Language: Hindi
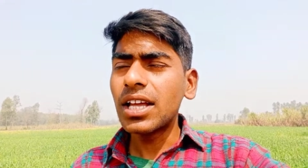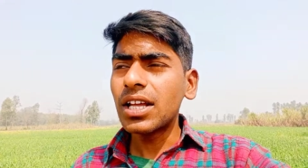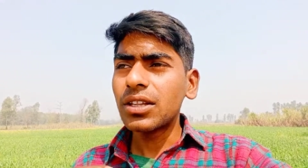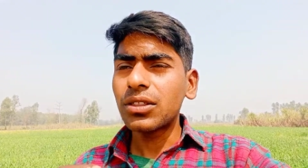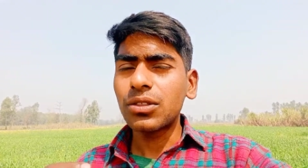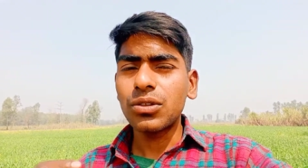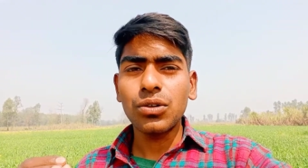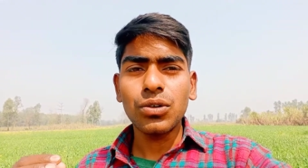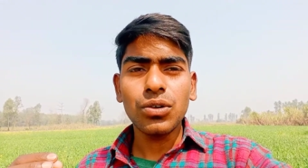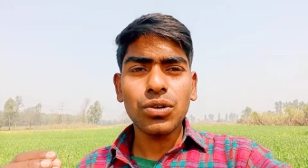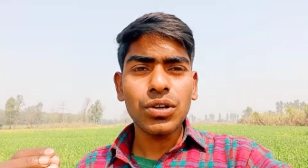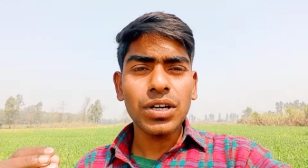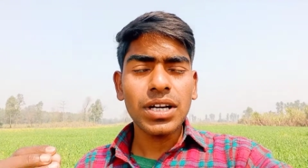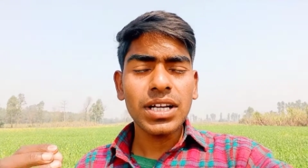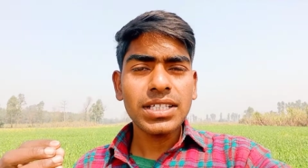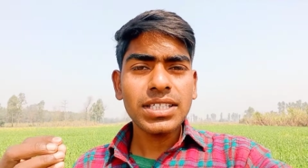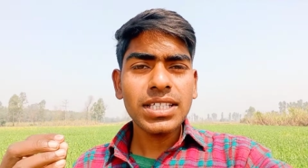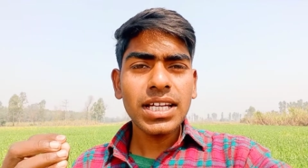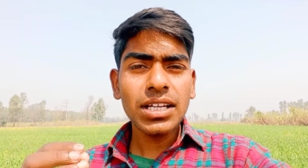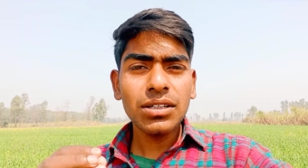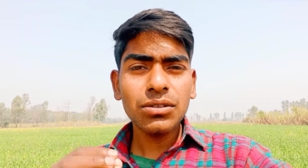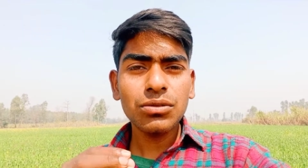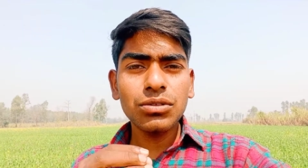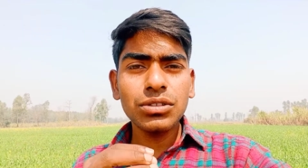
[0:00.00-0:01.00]
तो
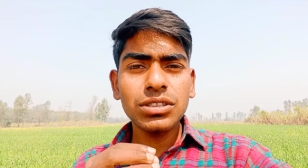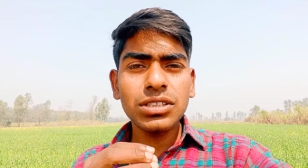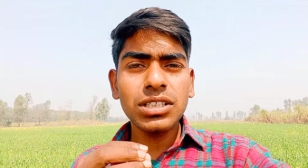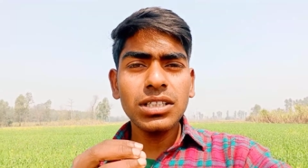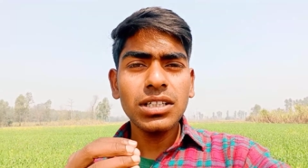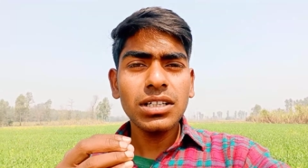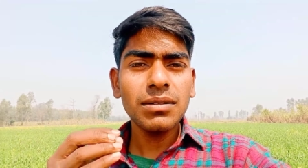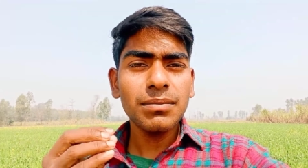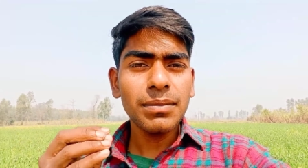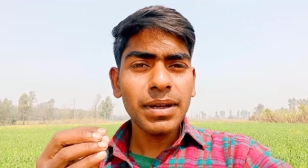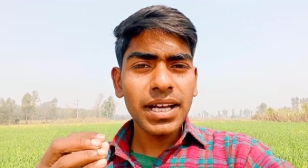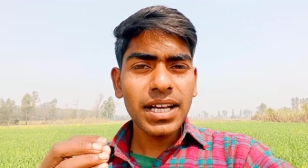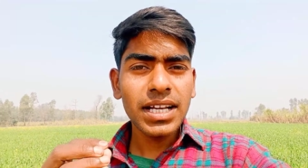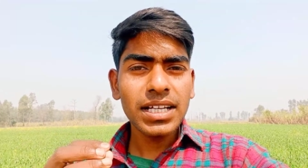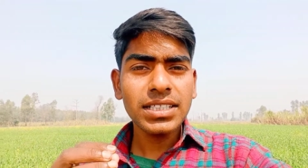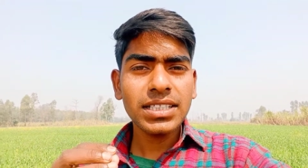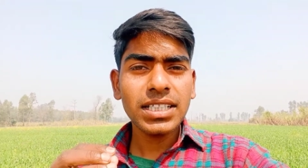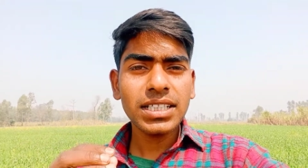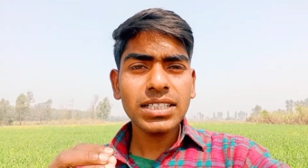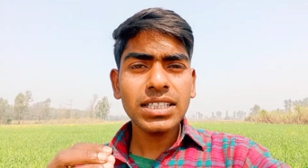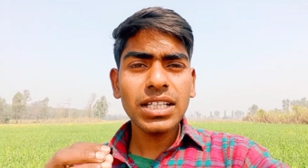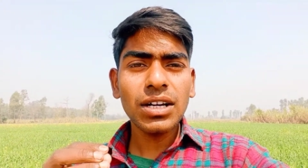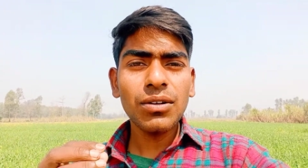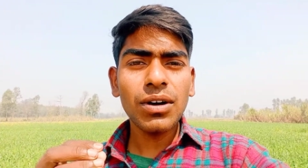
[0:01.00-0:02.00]
ऐसा कुछ मैं कह
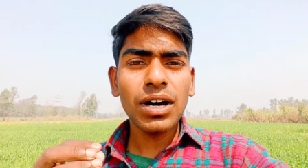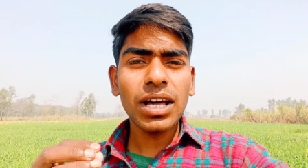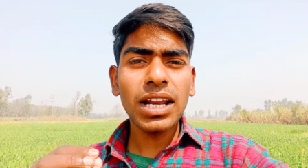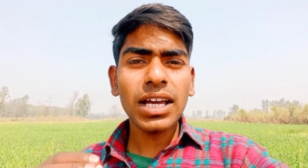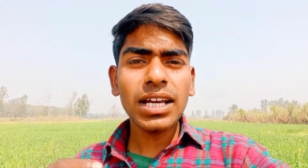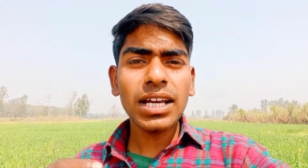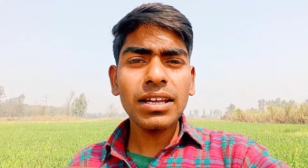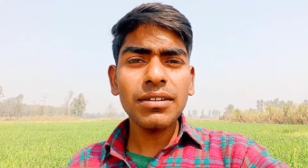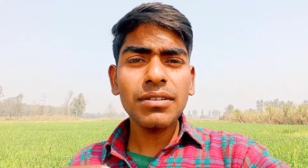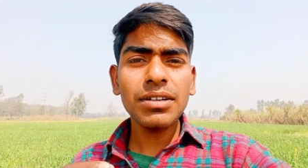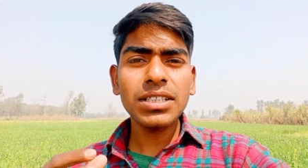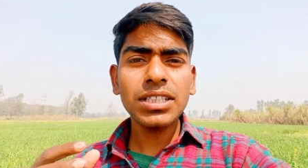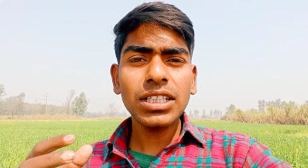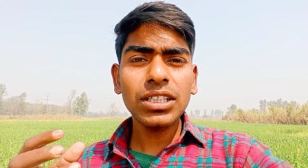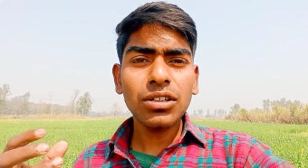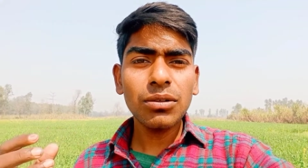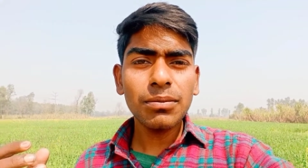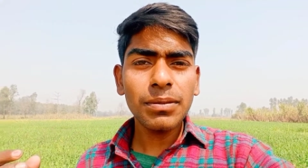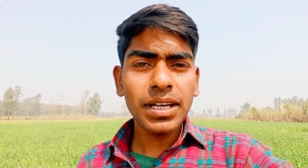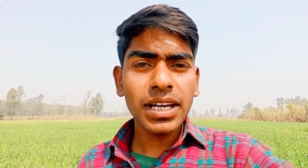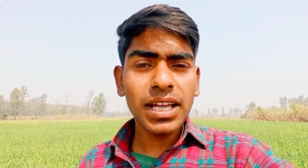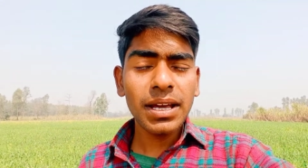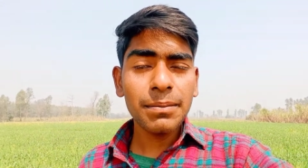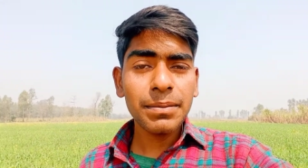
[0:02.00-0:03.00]
सकता हूँ हालांकि वैसे तो
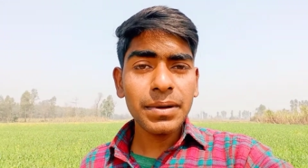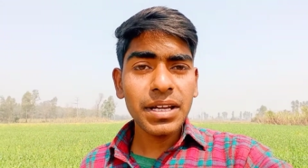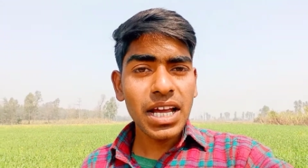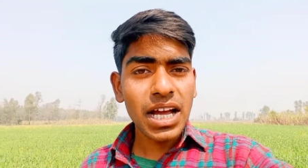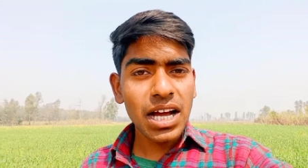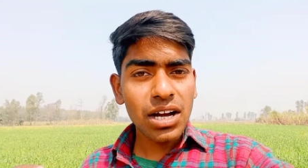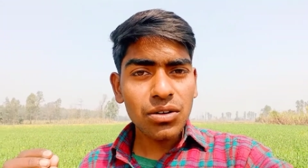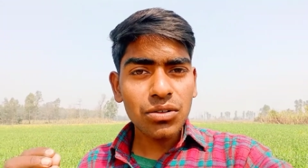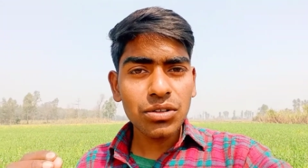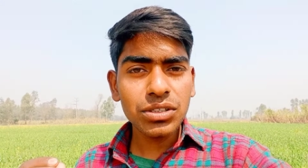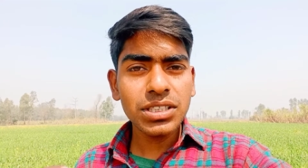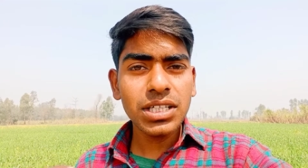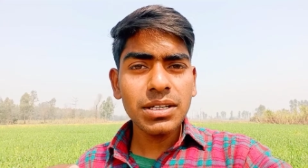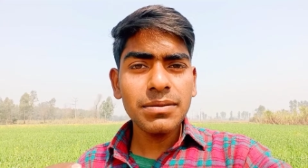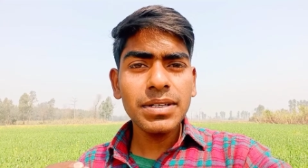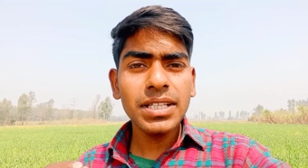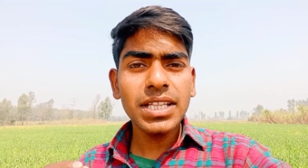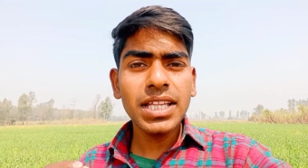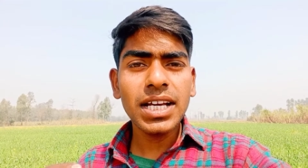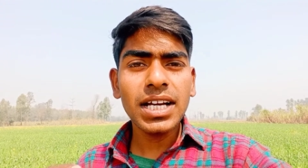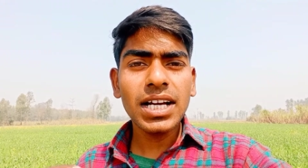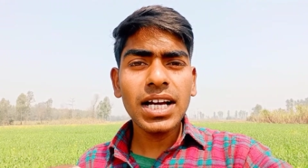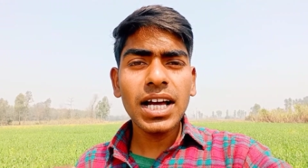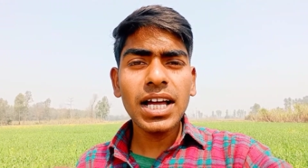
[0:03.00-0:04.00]
मैंने अपने आँखों से भी
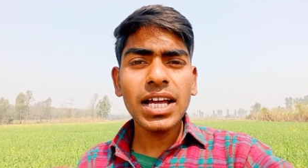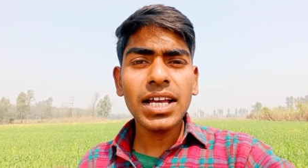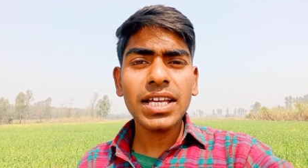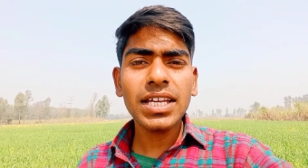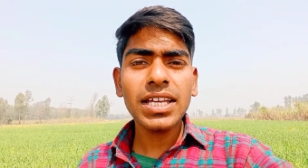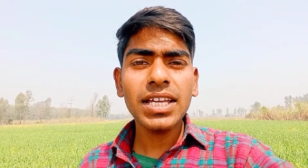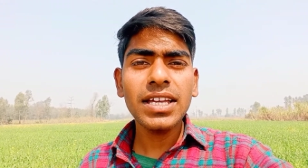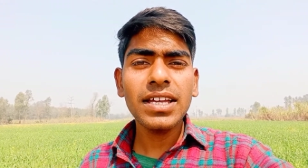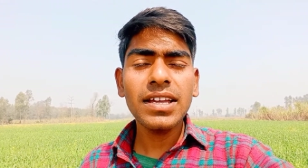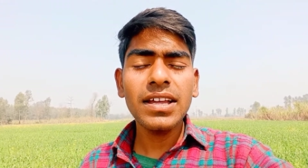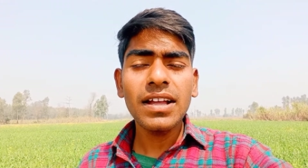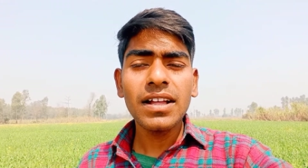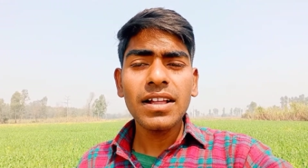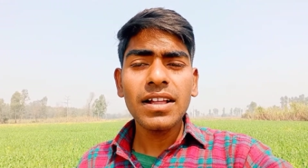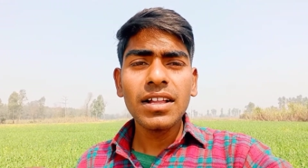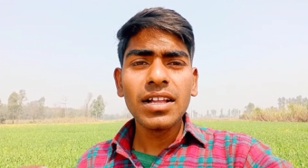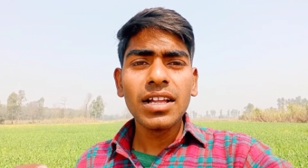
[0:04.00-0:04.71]
देखा है कि